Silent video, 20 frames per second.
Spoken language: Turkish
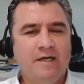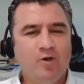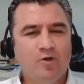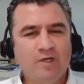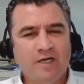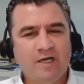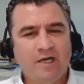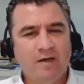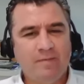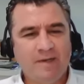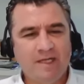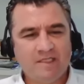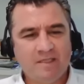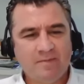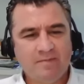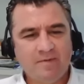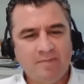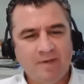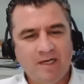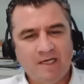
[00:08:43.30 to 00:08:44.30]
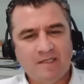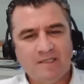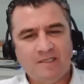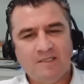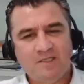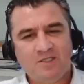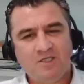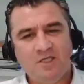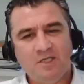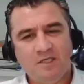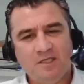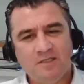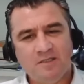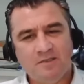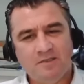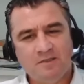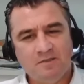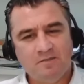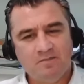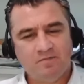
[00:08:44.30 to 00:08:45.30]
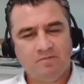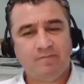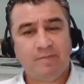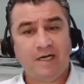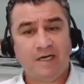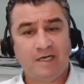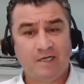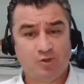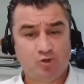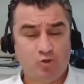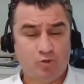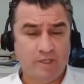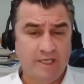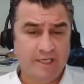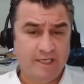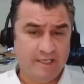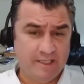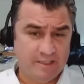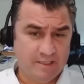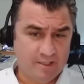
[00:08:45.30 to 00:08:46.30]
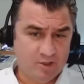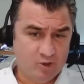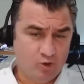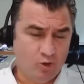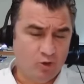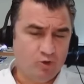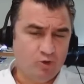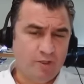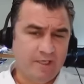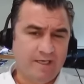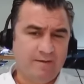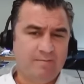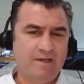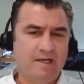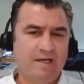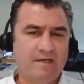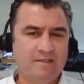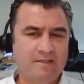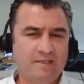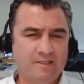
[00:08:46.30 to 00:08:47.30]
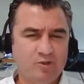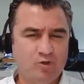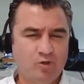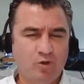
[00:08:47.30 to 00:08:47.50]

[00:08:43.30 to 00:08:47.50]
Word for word: Ona rağmen tabii banka dışılık ıı, banka çok iyi gitti son dönemlerde.